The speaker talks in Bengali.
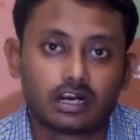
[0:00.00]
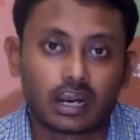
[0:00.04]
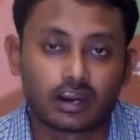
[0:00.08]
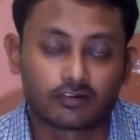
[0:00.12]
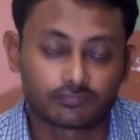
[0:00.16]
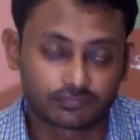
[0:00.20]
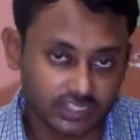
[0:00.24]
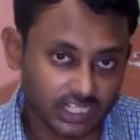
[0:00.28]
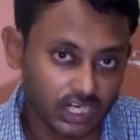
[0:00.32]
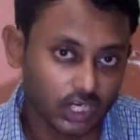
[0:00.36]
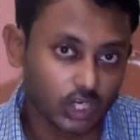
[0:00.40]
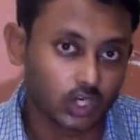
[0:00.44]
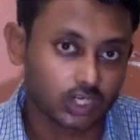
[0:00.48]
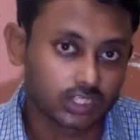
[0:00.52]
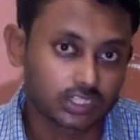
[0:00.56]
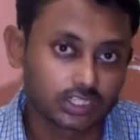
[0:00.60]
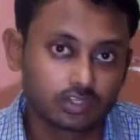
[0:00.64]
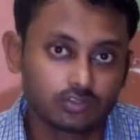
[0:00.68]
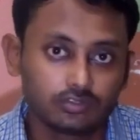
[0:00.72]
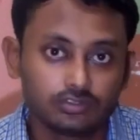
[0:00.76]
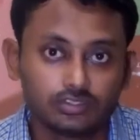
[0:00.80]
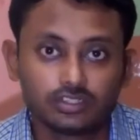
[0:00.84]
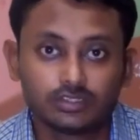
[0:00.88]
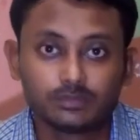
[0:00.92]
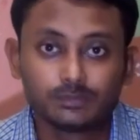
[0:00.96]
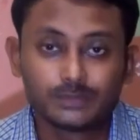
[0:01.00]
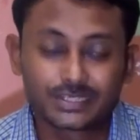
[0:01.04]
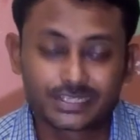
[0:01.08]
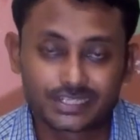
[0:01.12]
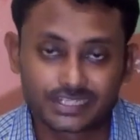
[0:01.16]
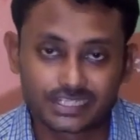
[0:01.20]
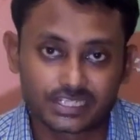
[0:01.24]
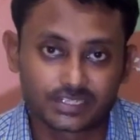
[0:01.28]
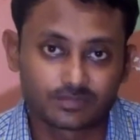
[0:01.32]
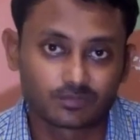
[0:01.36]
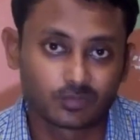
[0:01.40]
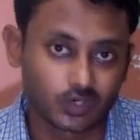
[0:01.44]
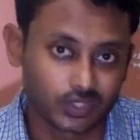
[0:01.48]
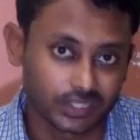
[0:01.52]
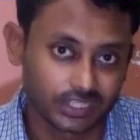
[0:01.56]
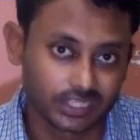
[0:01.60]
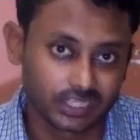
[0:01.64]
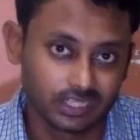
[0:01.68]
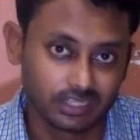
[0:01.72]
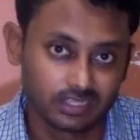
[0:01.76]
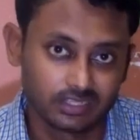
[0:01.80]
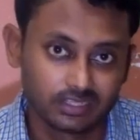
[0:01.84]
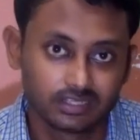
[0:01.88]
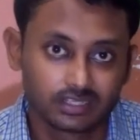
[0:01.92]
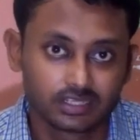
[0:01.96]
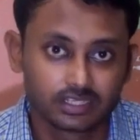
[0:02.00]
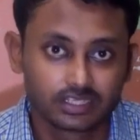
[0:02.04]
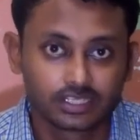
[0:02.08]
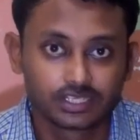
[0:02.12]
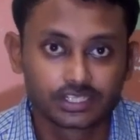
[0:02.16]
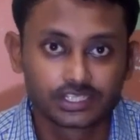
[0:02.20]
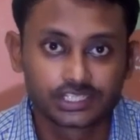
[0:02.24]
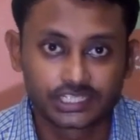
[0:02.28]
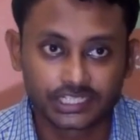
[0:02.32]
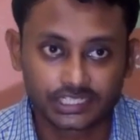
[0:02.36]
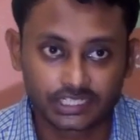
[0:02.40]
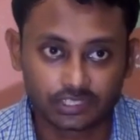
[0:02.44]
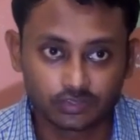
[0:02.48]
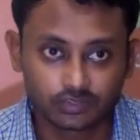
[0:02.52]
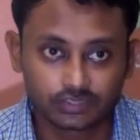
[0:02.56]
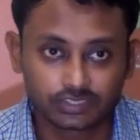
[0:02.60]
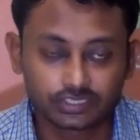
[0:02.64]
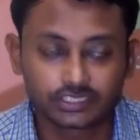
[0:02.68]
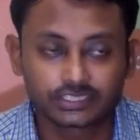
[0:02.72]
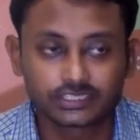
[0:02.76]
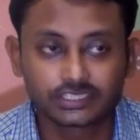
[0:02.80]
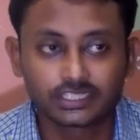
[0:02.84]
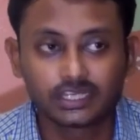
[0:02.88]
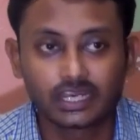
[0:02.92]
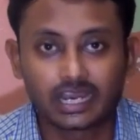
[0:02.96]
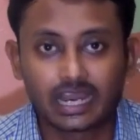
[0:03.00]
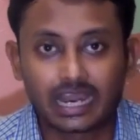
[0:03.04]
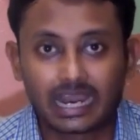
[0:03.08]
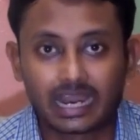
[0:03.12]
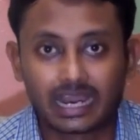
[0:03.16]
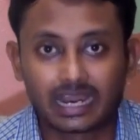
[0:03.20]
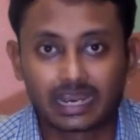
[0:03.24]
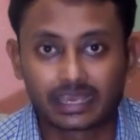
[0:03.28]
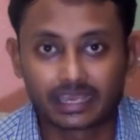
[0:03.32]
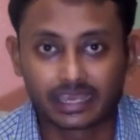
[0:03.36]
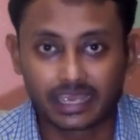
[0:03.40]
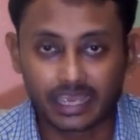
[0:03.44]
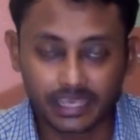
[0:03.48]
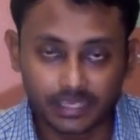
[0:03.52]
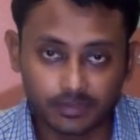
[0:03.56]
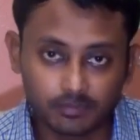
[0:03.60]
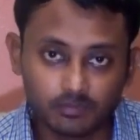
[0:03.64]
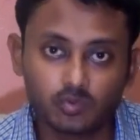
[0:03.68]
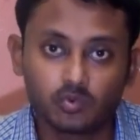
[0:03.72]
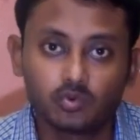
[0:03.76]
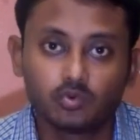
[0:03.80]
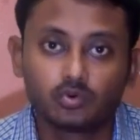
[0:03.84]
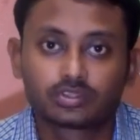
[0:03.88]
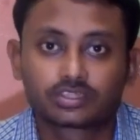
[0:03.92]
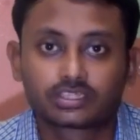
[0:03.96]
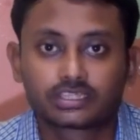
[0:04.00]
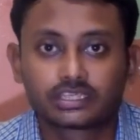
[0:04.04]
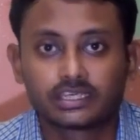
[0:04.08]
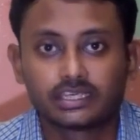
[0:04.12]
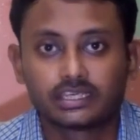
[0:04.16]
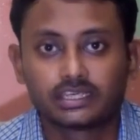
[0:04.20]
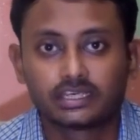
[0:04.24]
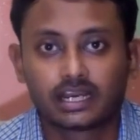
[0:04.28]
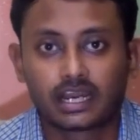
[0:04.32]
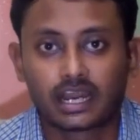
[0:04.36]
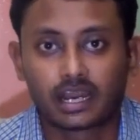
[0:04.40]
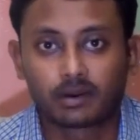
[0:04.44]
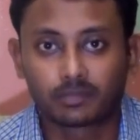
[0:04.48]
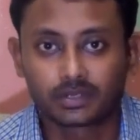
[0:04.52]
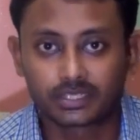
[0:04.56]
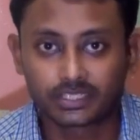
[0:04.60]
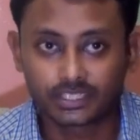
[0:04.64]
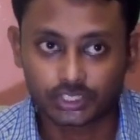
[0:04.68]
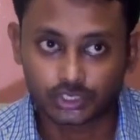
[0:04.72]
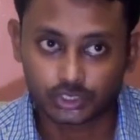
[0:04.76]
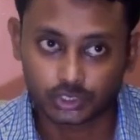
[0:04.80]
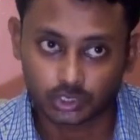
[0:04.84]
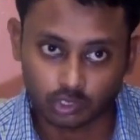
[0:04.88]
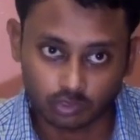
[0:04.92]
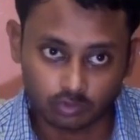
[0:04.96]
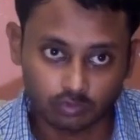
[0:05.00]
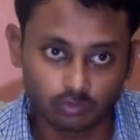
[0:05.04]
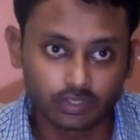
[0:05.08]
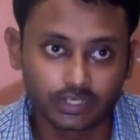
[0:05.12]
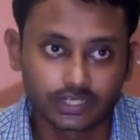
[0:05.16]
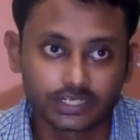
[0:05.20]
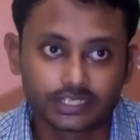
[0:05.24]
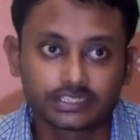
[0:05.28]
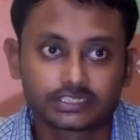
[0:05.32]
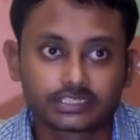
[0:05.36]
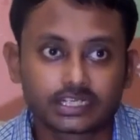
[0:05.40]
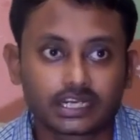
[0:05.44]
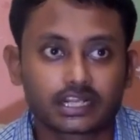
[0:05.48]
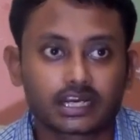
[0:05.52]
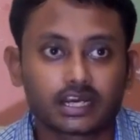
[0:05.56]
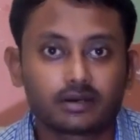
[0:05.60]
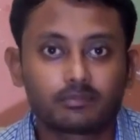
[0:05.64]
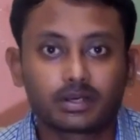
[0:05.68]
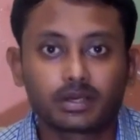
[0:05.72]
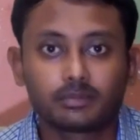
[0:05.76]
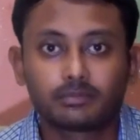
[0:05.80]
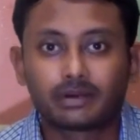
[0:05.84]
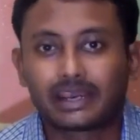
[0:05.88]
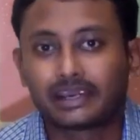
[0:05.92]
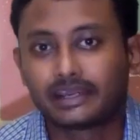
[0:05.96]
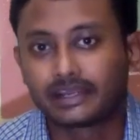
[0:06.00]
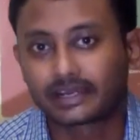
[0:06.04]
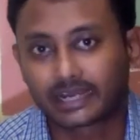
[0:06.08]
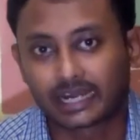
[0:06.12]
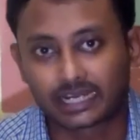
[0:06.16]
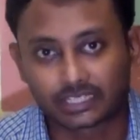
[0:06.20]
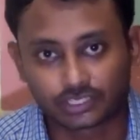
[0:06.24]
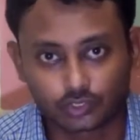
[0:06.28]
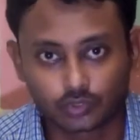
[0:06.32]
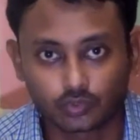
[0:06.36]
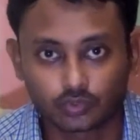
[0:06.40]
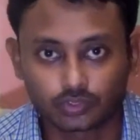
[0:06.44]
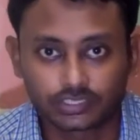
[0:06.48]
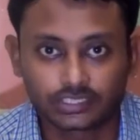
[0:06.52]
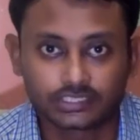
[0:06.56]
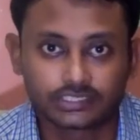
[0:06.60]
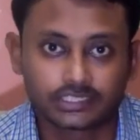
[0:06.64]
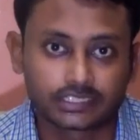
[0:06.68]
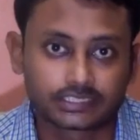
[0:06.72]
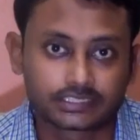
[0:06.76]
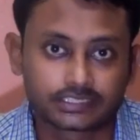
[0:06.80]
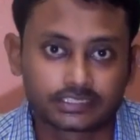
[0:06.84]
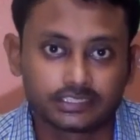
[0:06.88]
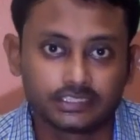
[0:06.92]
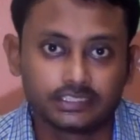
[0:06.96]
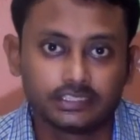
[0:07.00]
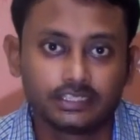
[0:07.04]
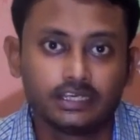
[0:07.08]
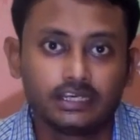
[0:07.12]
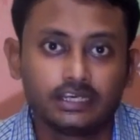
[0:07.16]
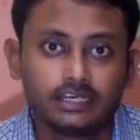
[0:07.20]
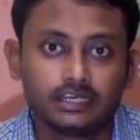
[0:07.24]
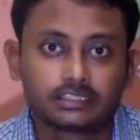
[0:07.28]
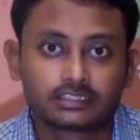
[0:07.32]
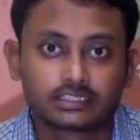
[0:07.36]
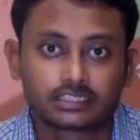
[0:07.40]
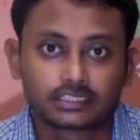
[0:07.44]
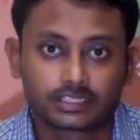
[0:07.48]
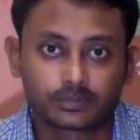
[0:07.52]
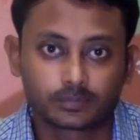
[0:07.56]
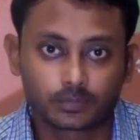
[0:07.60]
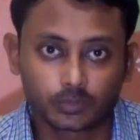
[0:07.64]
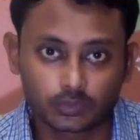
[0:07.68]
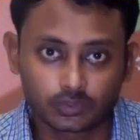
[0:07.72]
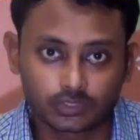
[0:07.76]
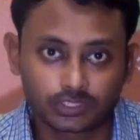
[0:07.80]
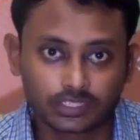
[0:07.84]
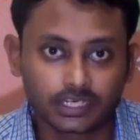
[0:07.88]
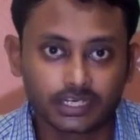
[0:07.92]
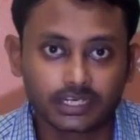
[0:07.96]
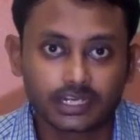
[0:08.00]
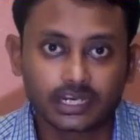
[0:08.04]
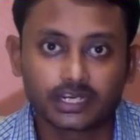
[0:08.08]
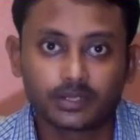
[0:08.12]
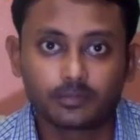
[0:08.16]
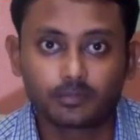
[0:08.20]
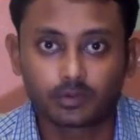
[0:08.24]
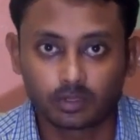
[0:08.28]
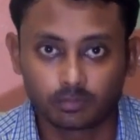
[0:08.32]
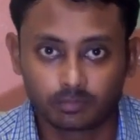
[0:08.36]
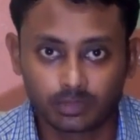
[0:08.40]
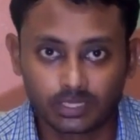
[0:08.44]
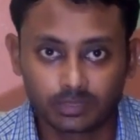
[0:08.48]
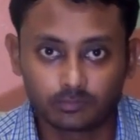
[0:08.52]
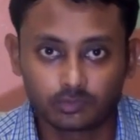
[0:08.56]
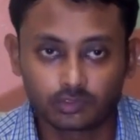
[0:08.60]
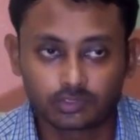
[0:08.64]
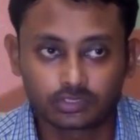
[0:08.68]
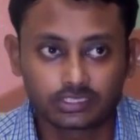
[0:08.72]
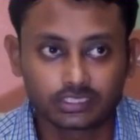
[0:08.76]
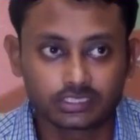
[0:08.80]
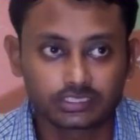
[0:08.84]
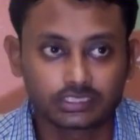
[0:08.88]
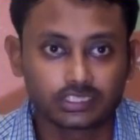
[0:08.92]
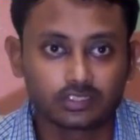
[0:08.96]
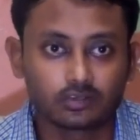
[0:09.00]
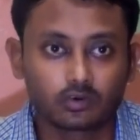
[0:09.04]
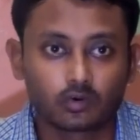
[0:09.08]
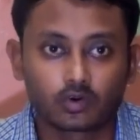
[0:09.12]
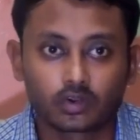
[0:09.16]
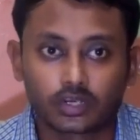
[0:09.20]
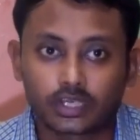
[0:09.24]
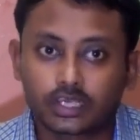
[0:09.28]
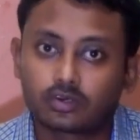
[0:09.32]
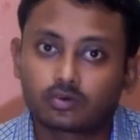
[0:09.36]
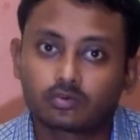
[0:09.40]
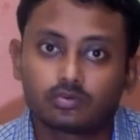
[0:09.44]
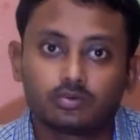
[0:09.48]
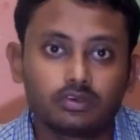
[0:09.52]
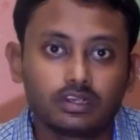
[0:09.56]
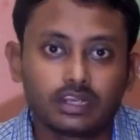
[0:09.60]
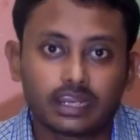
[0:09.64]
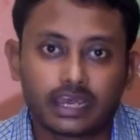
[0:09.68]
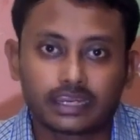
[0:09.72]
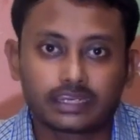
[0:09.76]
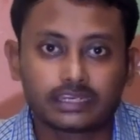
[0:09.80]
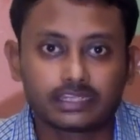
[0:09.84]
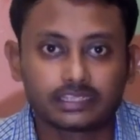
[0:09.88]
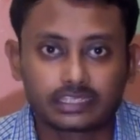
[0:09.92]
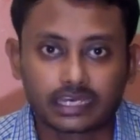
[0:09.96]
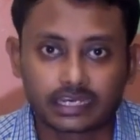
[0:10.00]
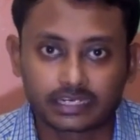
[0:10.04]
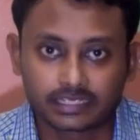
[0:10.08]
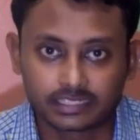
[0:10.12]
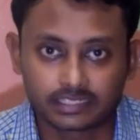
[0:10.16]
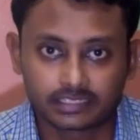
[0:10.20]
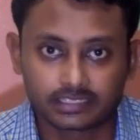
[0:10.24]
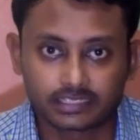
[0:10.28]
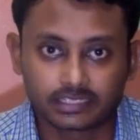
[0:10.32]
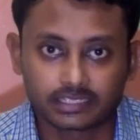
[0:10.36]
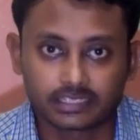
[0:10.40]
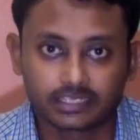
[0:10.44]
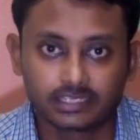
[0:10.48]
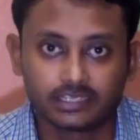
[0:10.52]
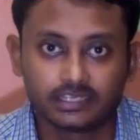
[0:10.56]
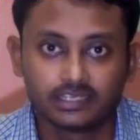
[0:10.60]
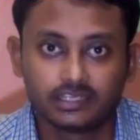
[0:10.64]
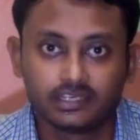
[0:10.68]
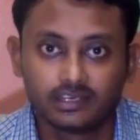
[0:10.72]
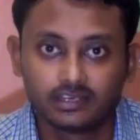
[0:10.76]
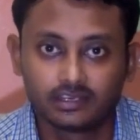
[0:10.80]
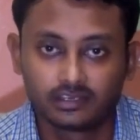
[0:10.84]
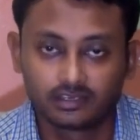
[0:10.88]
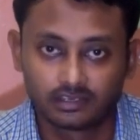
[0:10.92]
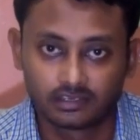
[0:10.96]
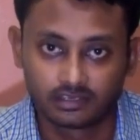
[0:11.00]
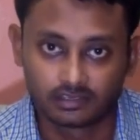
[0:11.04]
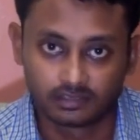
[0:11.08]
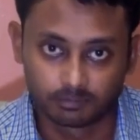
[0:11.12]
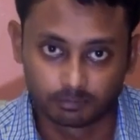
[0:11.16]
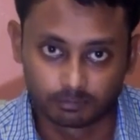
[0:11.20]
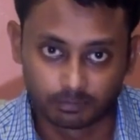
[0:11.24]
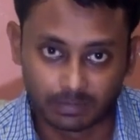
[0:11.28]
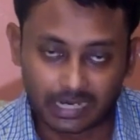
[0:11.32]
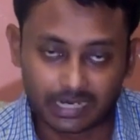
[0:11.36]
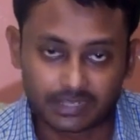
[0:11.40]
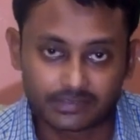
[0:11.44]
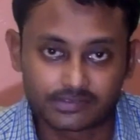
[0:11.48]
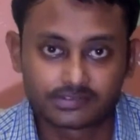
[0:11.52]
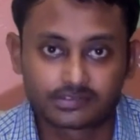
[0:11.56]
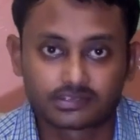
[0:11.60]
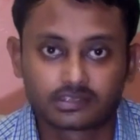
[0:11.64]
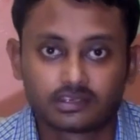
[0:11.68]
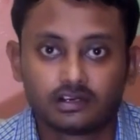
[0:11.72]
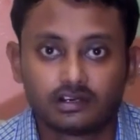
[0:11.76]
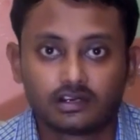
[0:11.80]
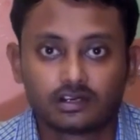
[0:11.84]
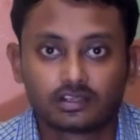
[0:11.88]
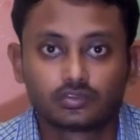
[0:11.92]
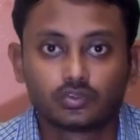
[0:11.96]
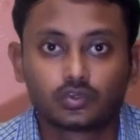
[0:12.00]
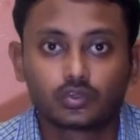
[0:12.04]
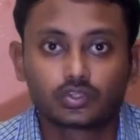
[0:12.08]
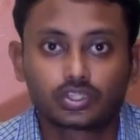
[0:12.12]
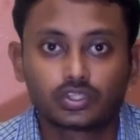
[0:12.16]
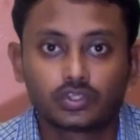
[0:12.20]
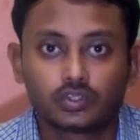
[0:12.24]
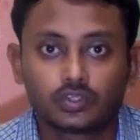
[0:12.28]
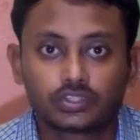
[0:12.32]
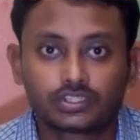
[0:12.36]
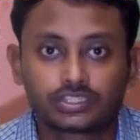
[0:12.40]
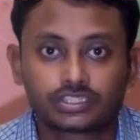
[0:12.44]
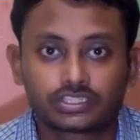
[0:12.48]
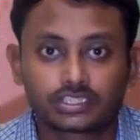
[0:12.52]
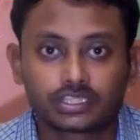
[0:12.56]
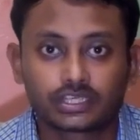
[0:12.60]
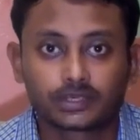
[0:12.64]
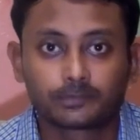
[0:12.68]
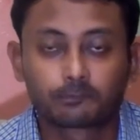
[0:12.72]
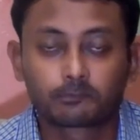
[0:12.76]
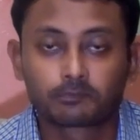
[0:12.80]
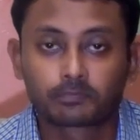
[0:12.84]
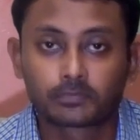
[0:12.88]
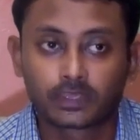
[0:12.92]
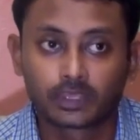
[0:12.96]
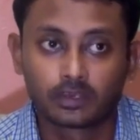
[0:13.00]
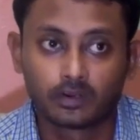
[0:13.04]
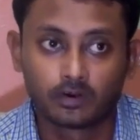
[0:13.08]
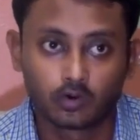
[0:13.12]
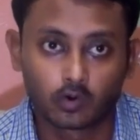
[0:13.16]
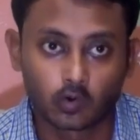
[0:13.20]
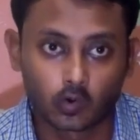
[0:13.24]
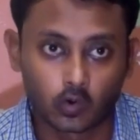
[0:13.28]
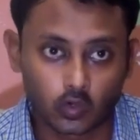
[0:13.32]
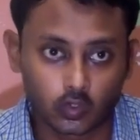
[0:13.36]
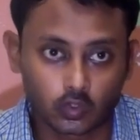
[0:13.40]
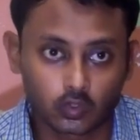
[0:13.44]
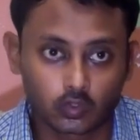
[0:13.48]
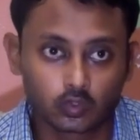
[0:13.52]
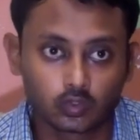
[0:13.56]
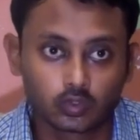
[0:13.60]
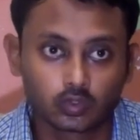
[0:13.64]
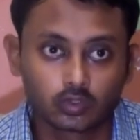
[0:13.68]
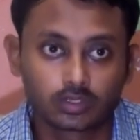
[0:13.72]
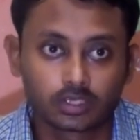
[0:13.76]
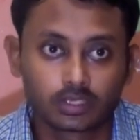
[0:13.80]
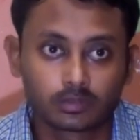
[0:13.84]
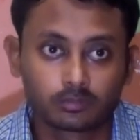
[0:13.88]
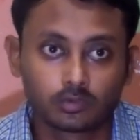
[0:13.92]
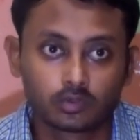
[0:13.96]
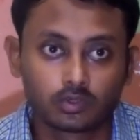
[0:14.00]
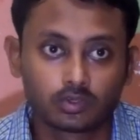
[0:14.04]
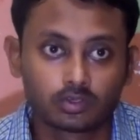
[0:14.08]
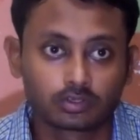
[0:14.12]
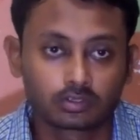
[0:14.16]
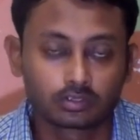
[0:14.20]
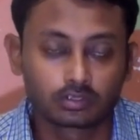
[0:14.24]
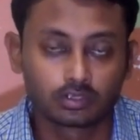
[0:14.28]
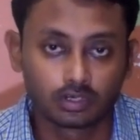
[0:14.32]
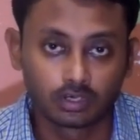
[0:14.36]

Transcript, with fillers: আফটার লকডাউন বিজনেস মডেল সেটা হচ্ছে যে এই মুহূর্তে আমাদের সকলেরই যারা আমরা বাইরে কাজ করতে যাচ্ছি তাদের প্রত্যেকের একটা প্রবলেম হচ্ছে যে অনেকক্ষণ লাইনে দাঁড়িয়ে থেকে বাস ধরতে হচ্ছে অটো এবং